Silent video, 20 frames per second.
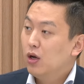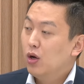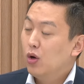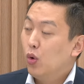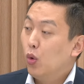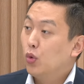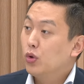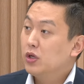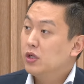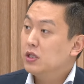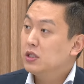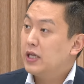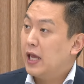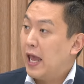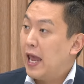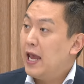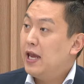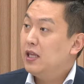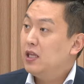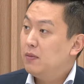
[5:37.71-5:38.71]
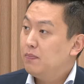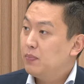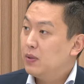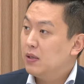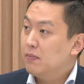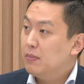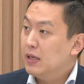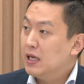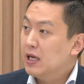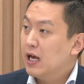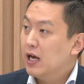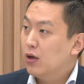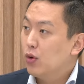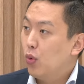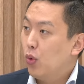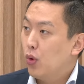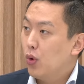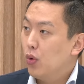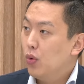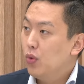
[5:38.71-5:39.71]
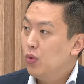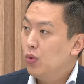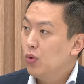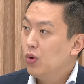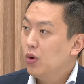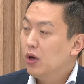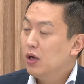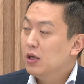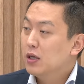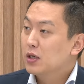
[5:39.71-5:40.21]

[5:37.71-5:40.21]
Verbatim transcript: 오늘 이제 ADP 민간 고용 음.